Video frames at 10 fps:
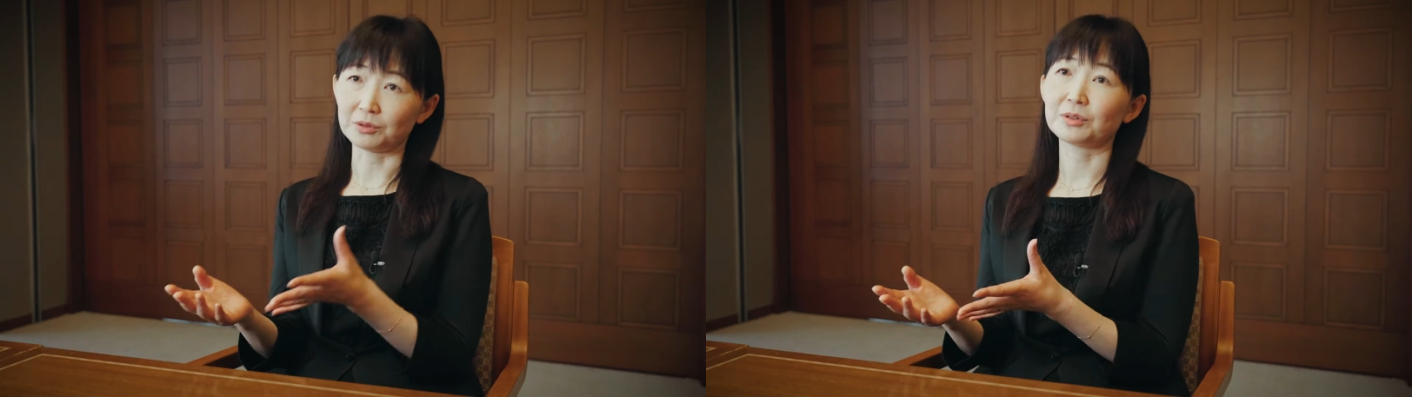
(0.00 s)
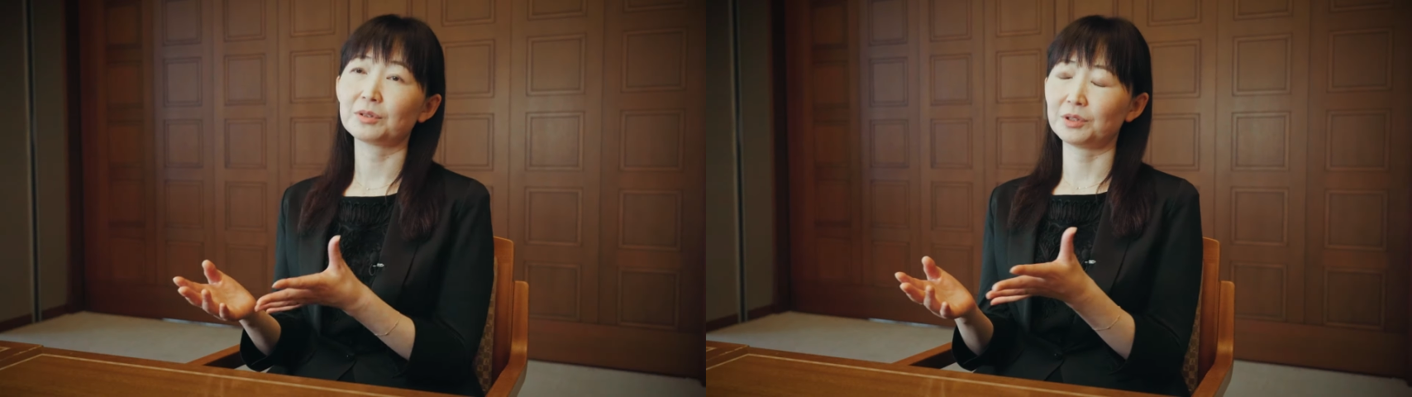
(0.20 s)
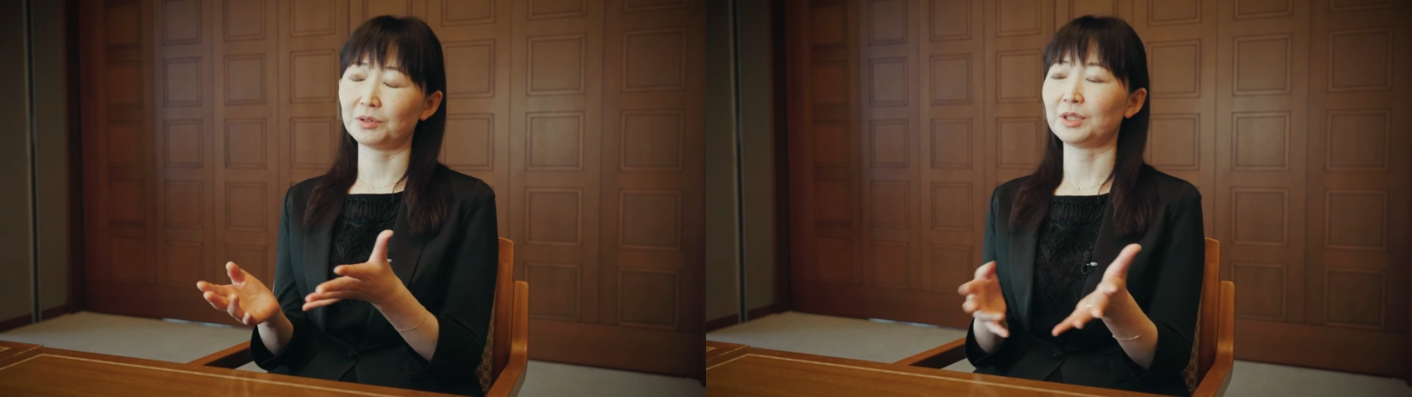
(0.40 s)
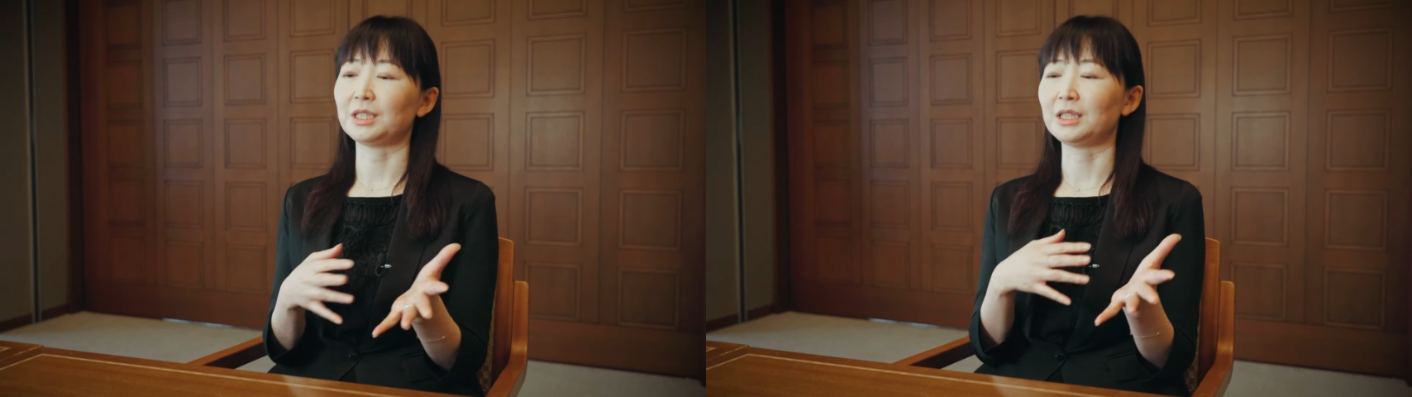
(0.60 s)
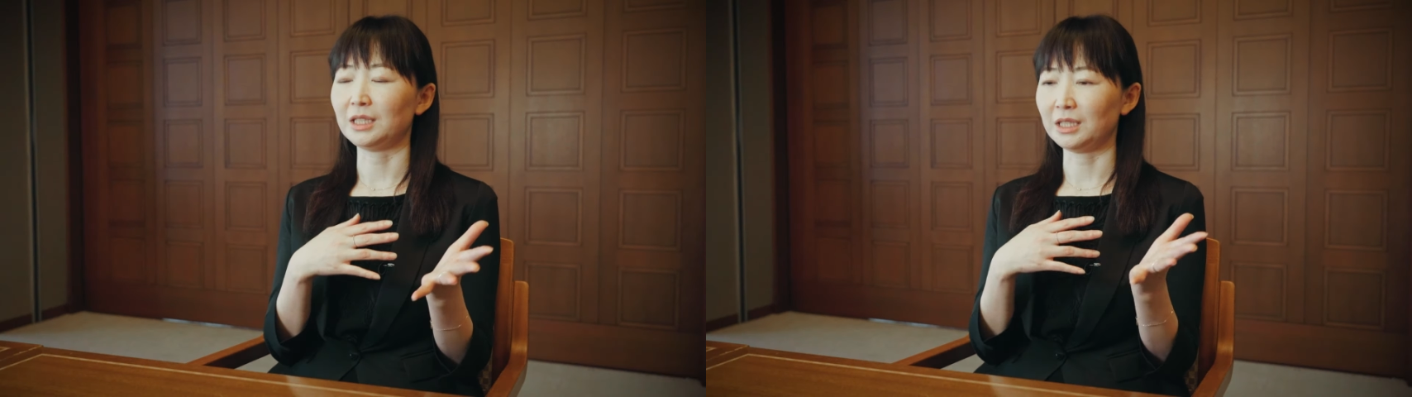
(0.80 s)
を中
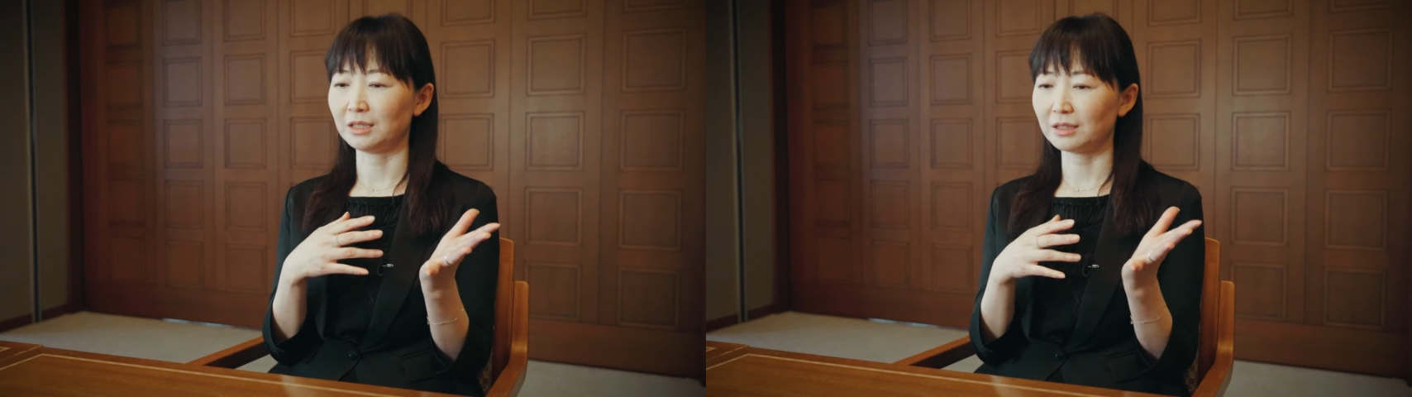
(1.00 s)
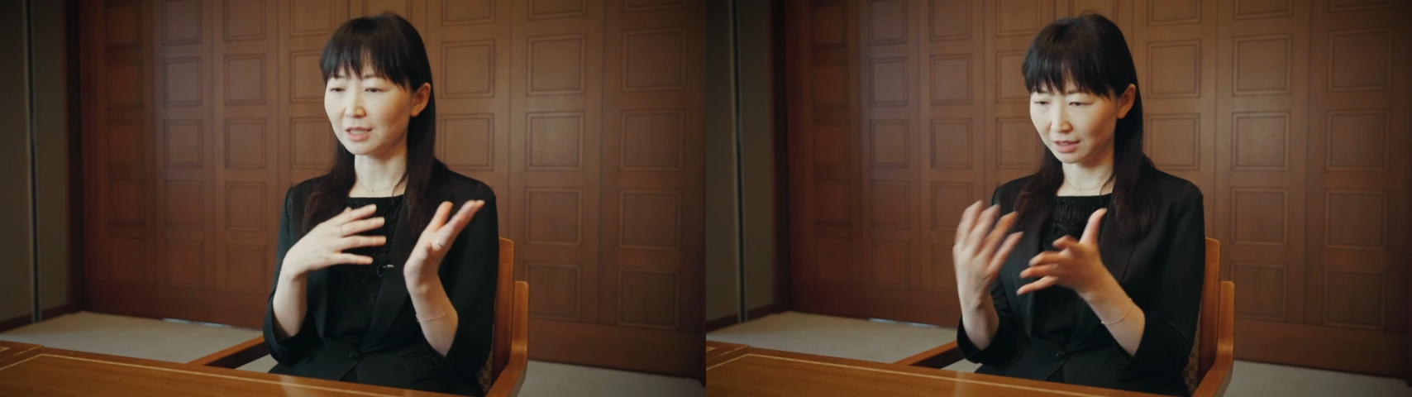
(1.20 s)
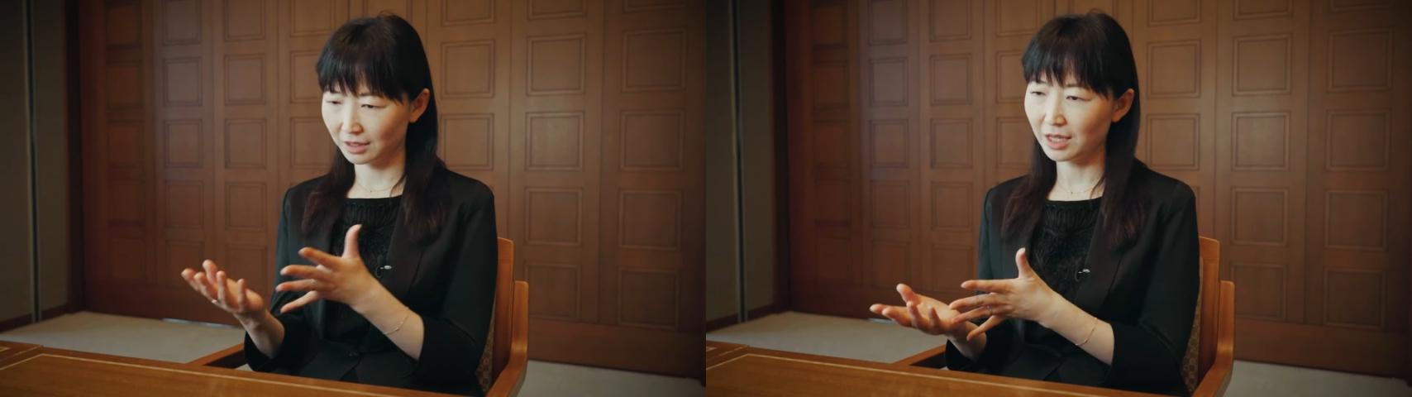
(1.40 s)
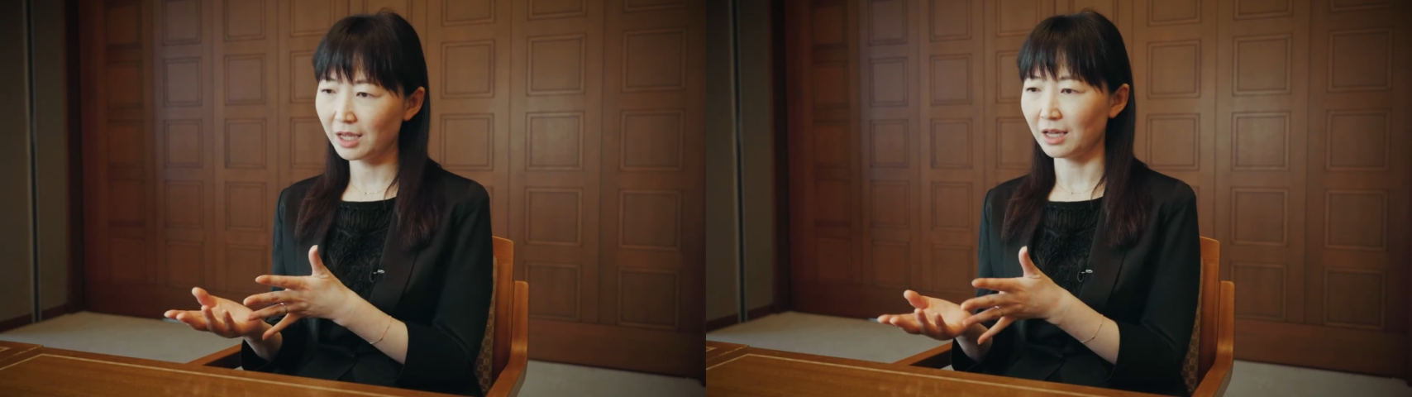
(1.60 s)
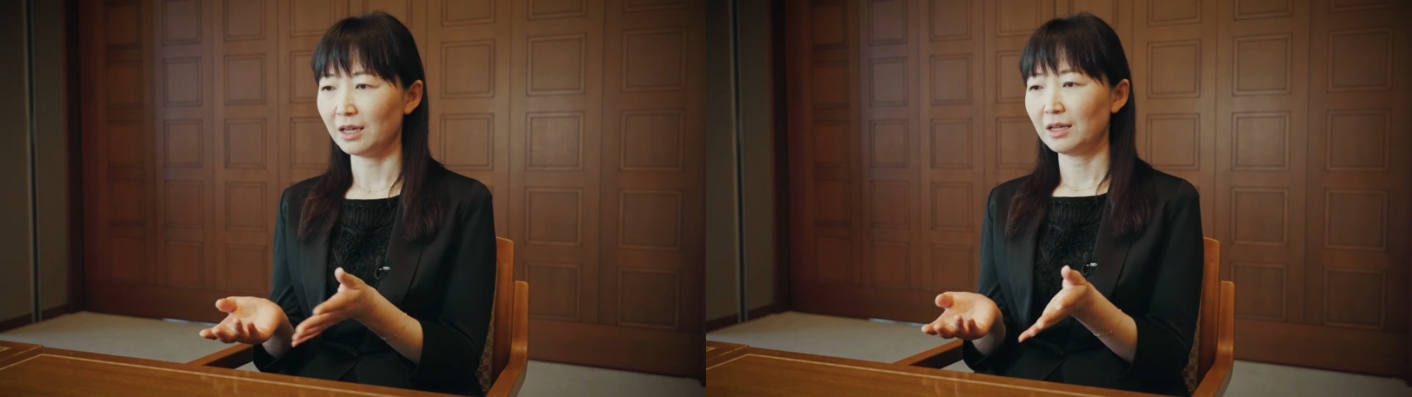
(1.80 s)
心に使っ
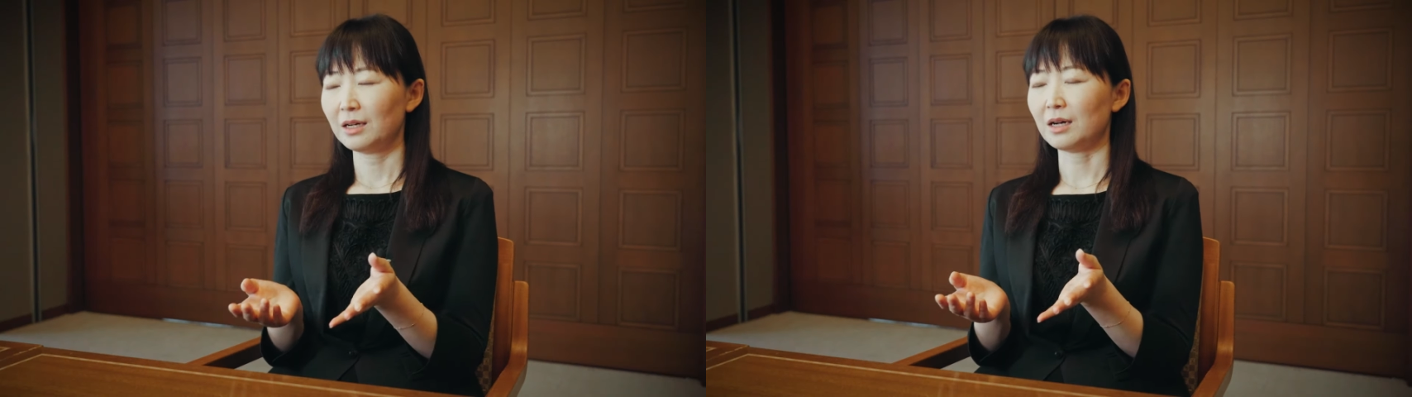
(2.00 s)
て、